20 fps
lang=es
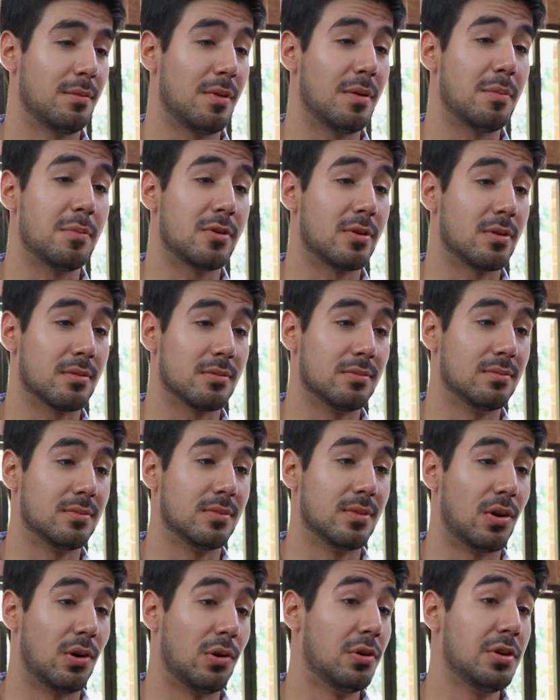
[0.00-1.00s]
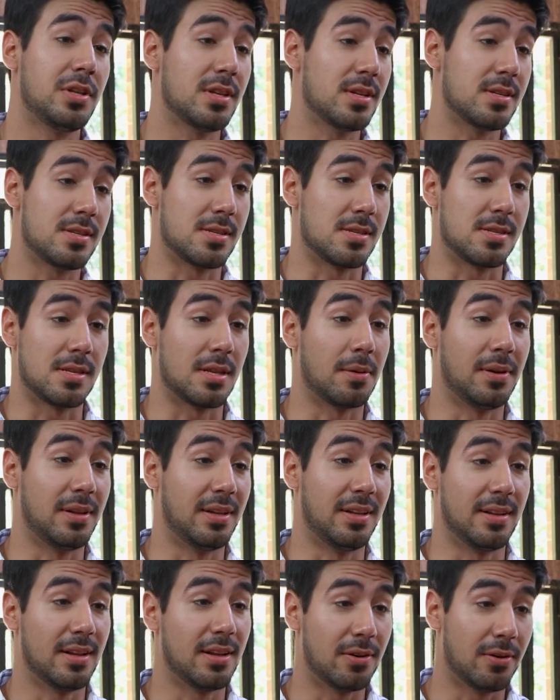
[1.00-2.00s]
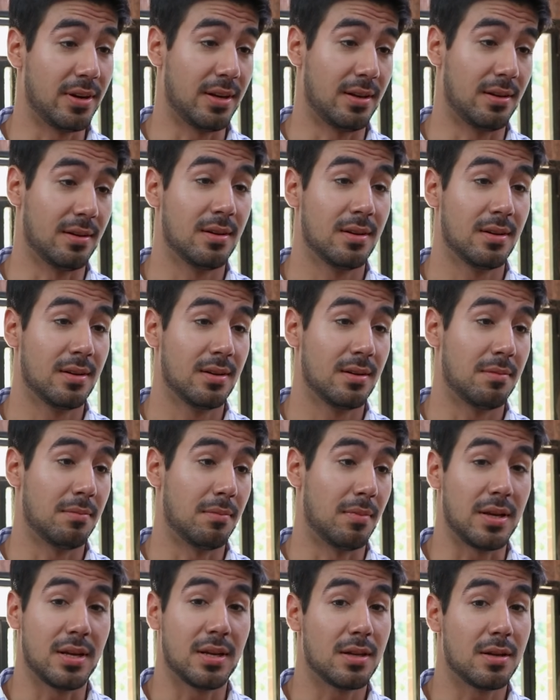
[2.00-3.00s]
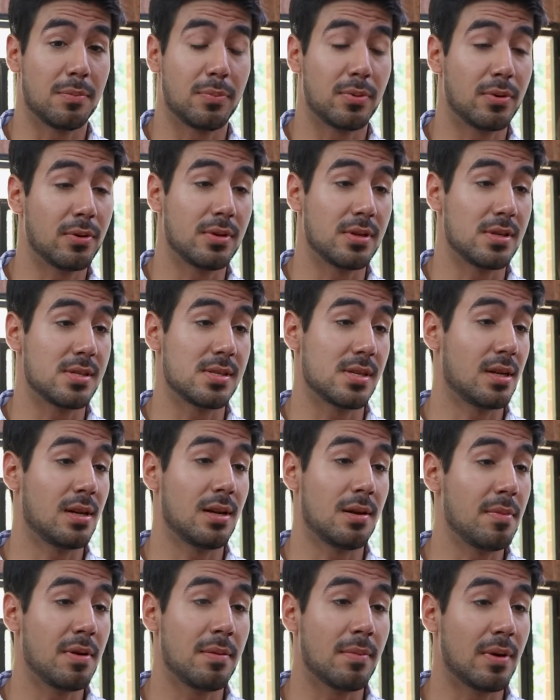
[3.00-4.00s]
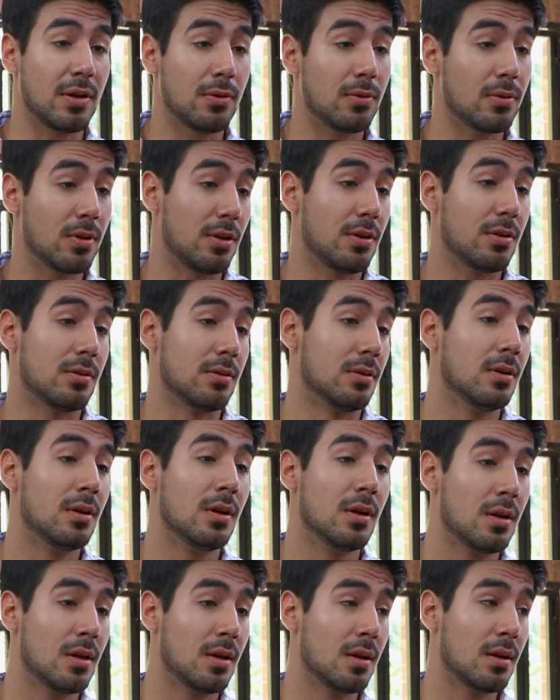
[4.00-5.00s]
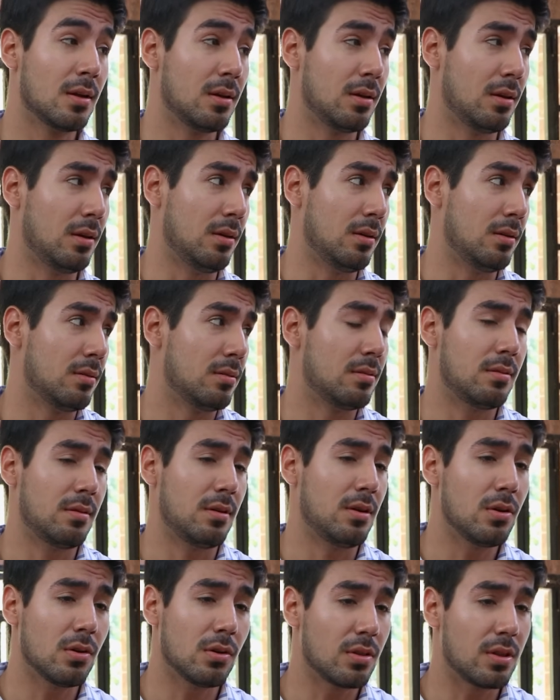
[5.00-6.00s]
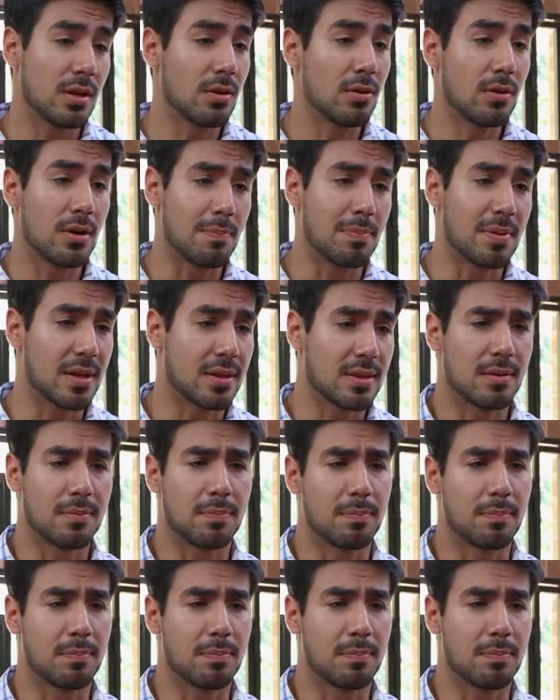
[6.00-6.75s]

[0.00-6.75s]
Mi amor, hoy necesitaba el dinero él. Mañana puedo necesitar la misma ayuda yo. Y si yo tengo la plata,